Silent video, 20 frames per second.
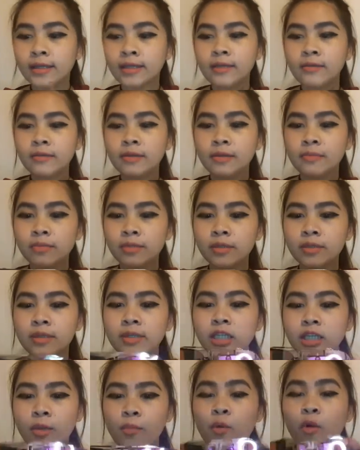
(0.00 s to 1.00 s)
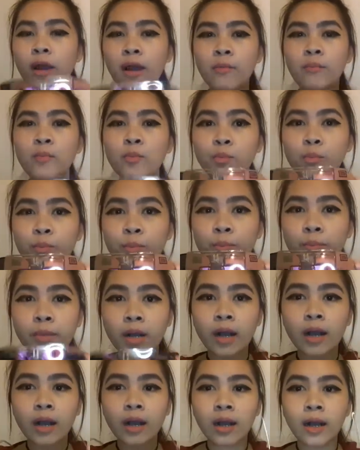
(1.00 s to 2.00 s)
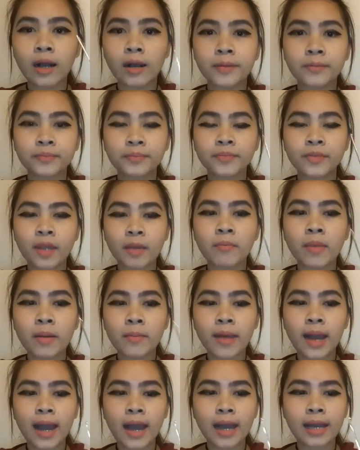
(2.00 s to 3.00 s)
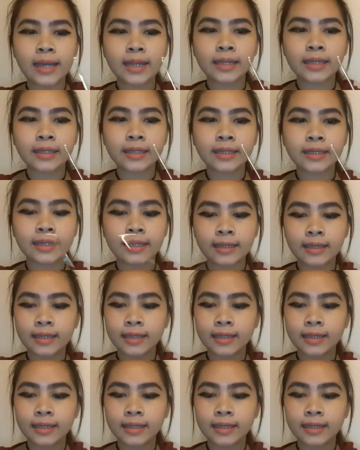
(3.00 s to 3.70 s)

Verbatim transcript: hindi siya mukhang uh, mamahalin.